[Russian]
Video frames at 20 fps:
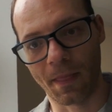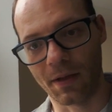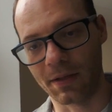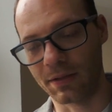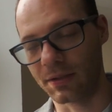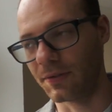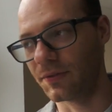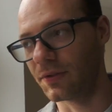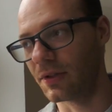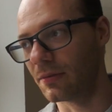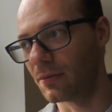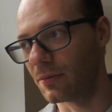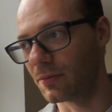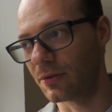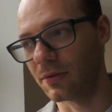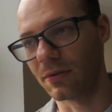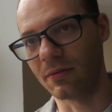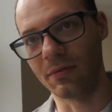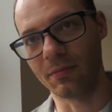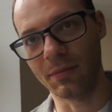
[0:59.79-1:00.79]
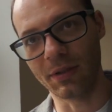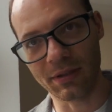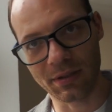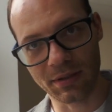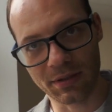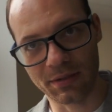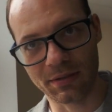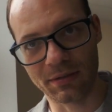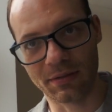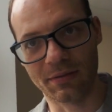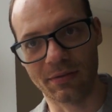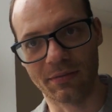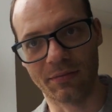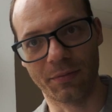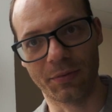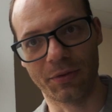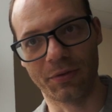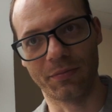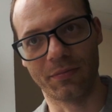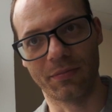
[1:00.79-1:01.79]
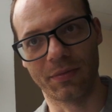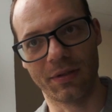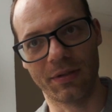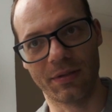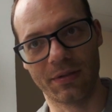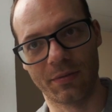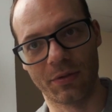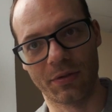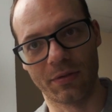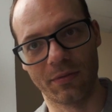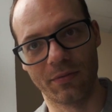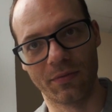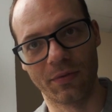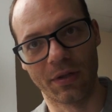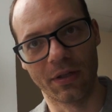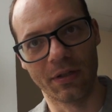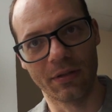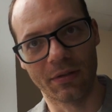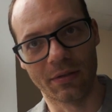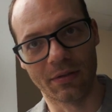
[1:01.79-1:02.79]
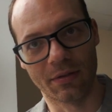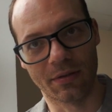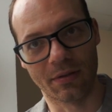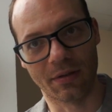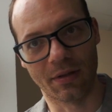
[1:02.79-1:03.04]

Хотя в самом слове маркетинг, общем, есть слово рынок,